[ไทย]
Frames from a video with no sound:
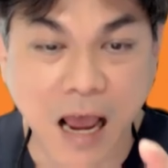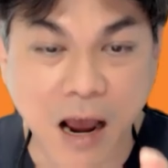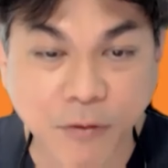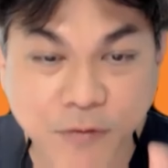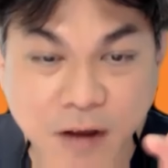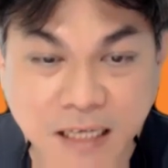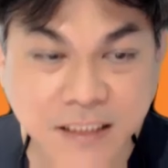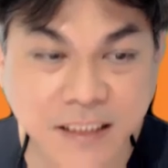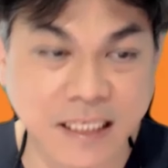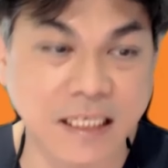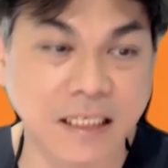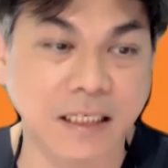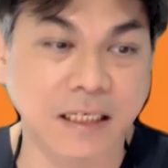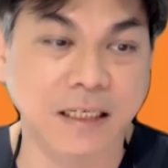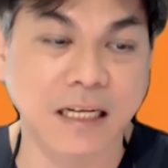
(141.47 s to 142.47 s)
อัลฟาซิ
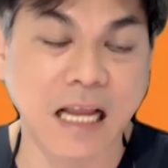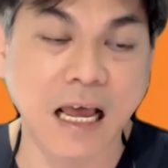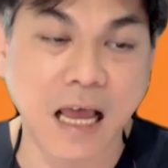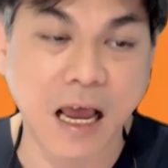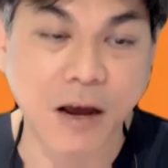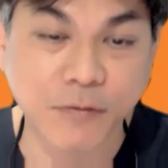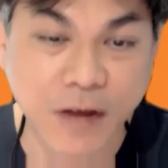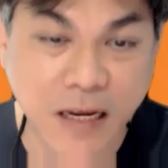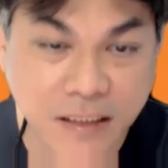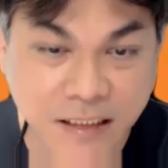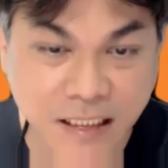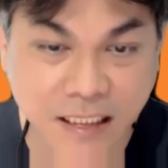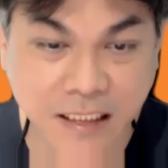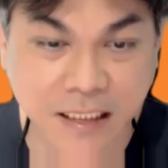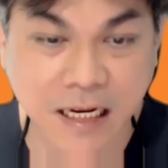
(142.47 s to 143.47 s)
นนะอัลฟา
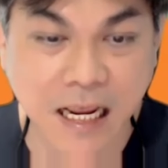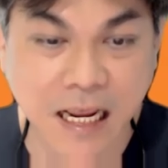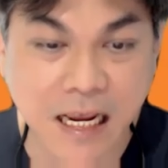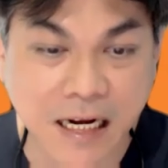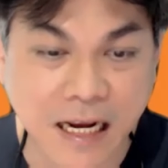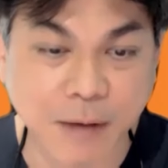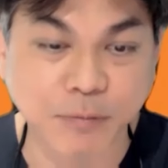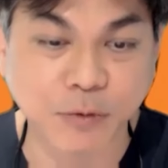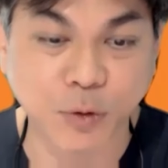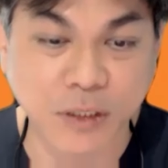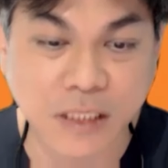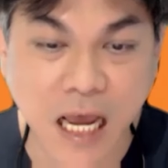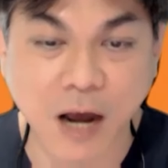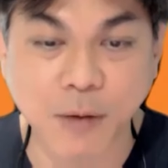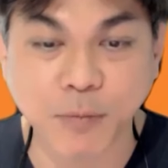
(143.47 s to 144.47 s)
ซินกับตัว
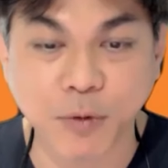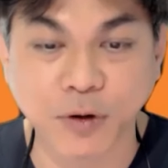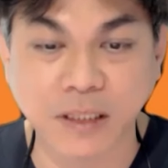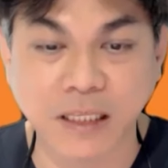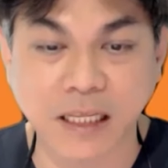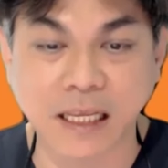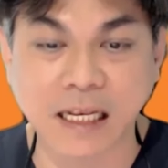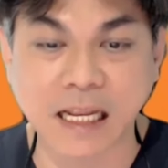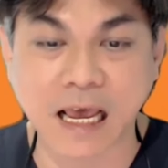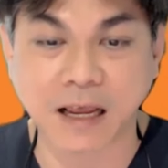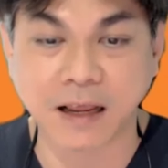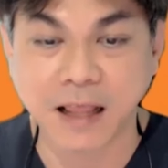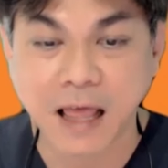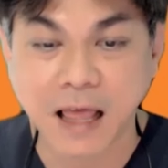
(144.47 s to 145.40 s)
ทาวโปรตีนเนี่ย